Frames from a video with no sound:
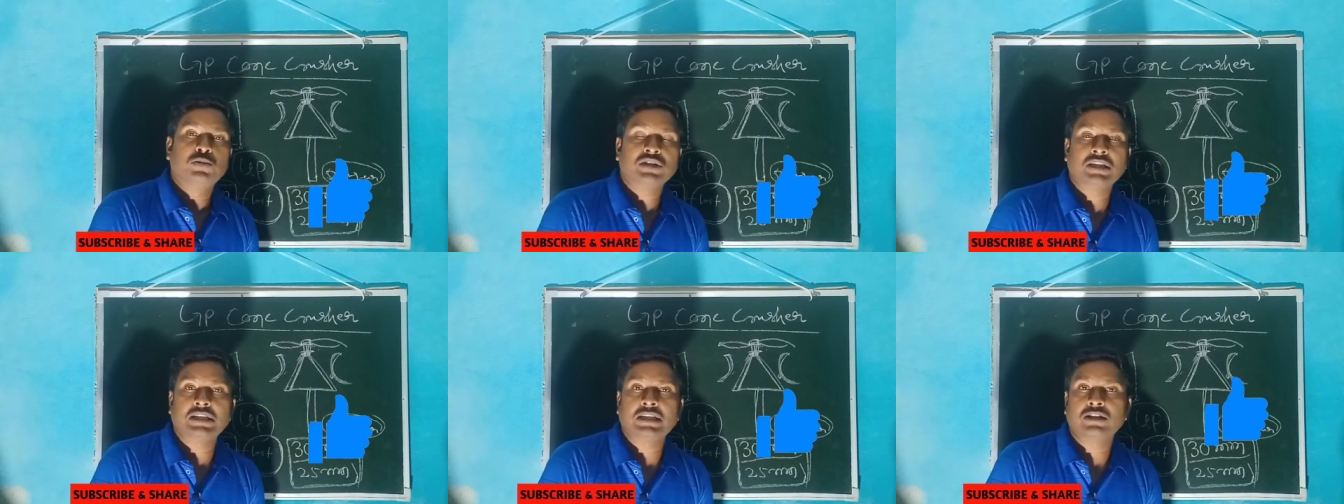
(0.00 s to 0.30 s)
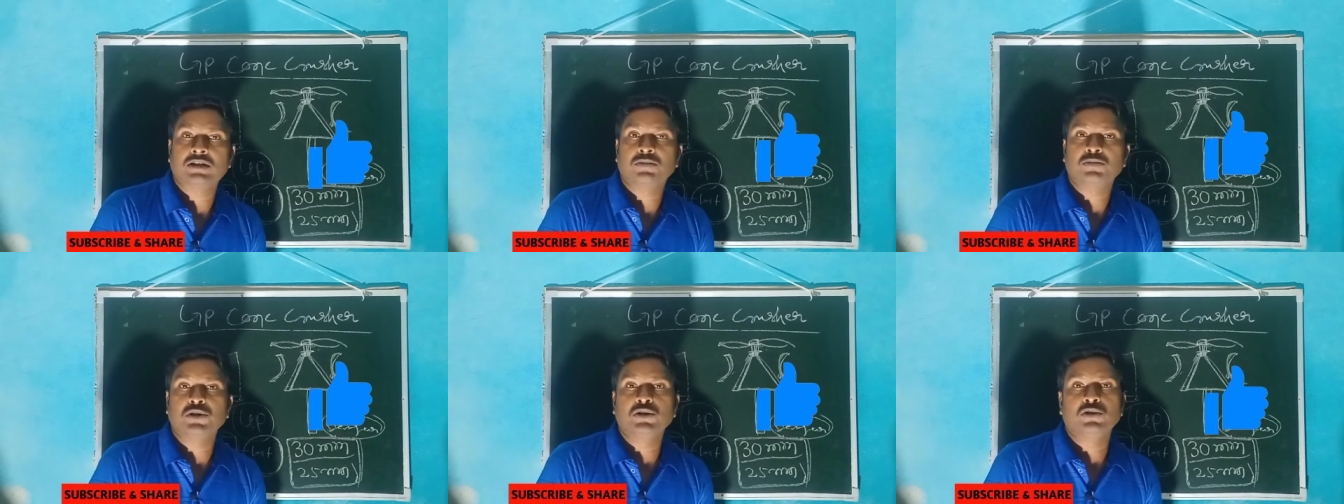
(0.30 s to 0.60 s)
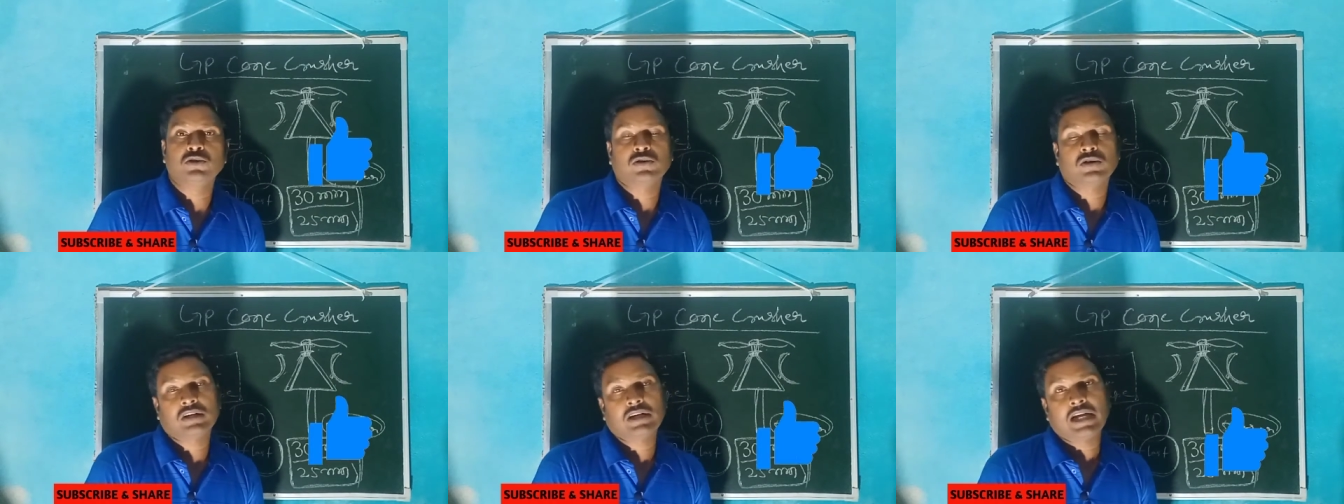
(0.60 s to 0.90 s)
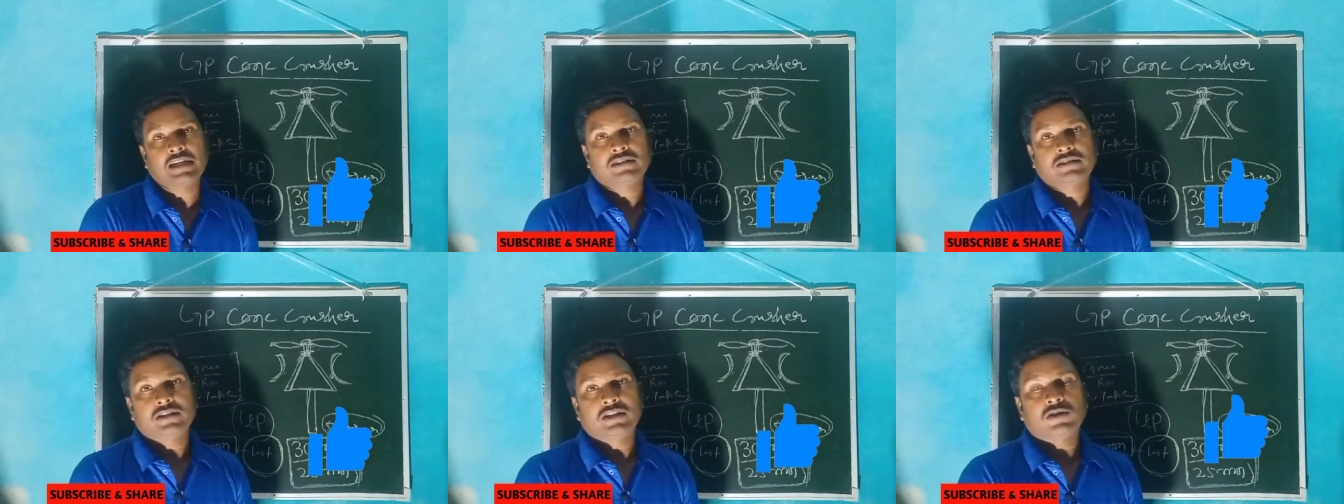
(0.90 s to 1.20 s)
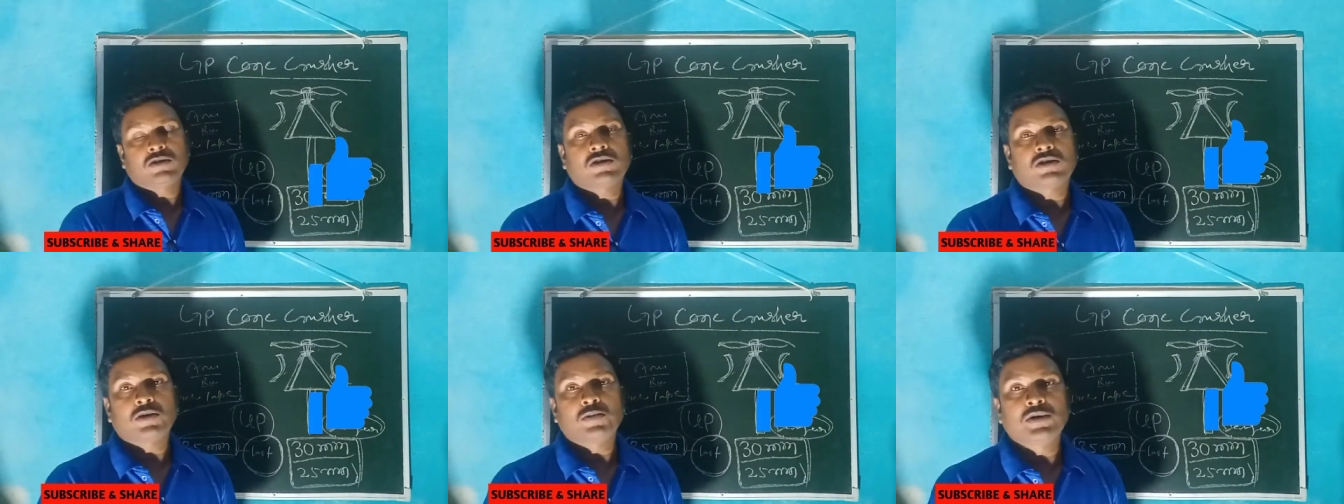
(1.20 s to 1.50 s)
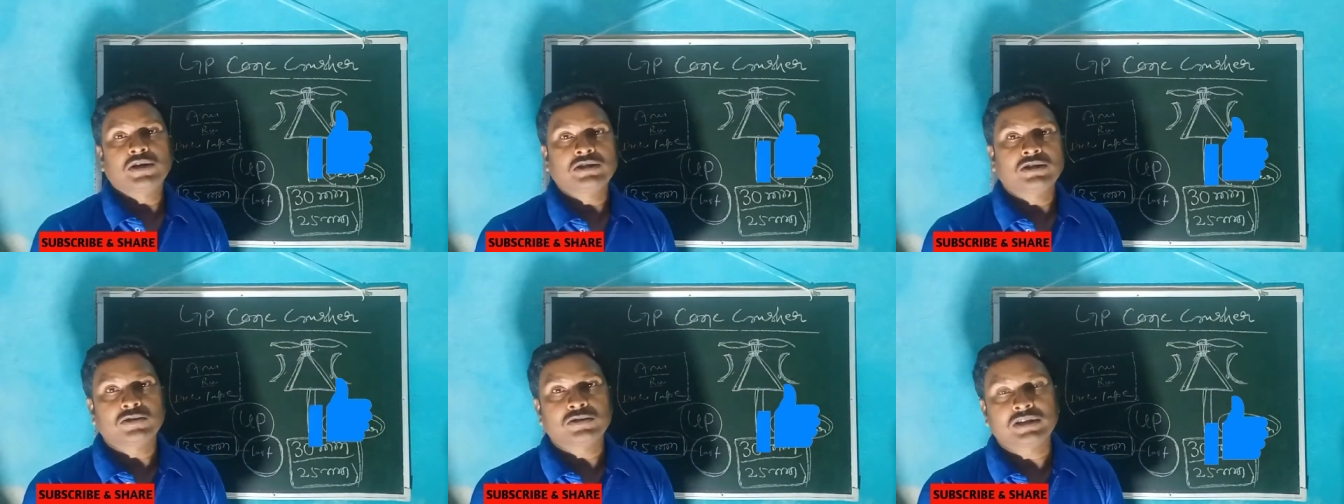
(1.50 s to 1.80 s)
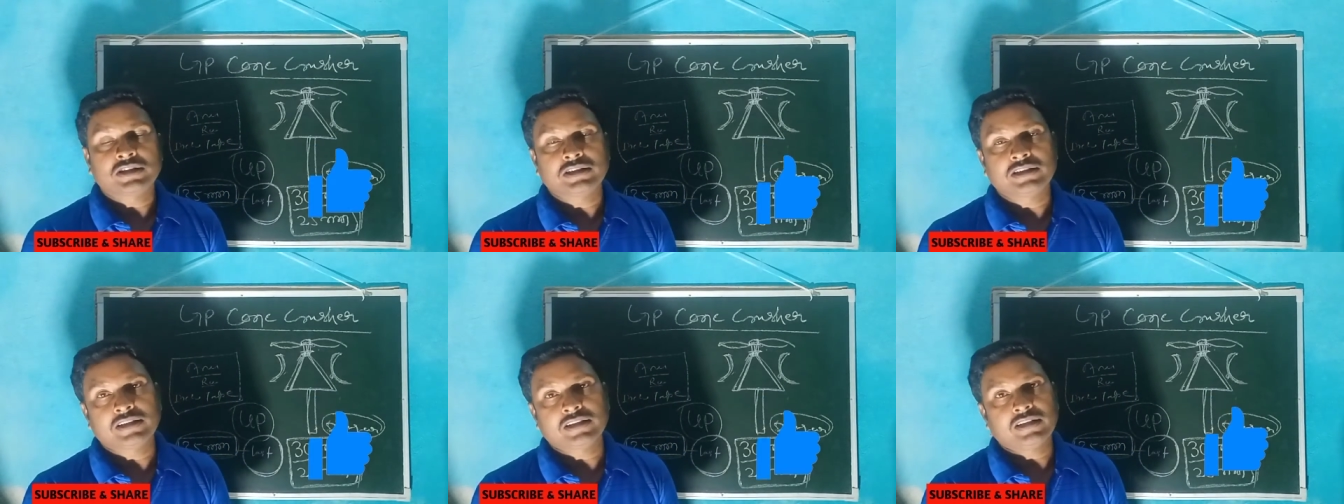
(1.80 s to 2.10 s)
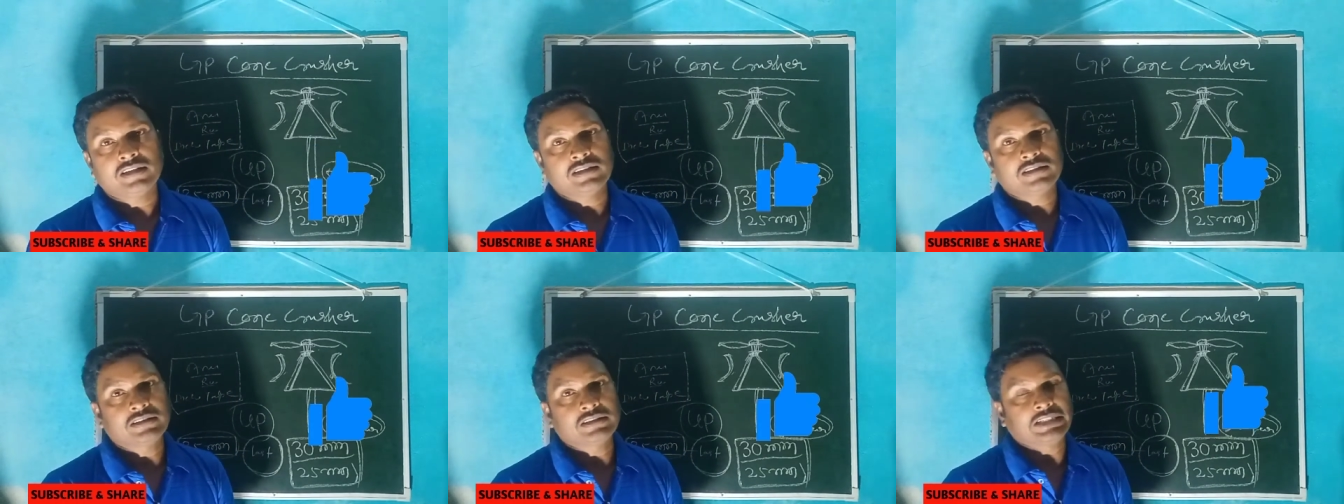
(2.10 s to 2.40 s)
पसंद है तो वीडियो को लाइक शेयर और कमेंट जरूर कीजिएगा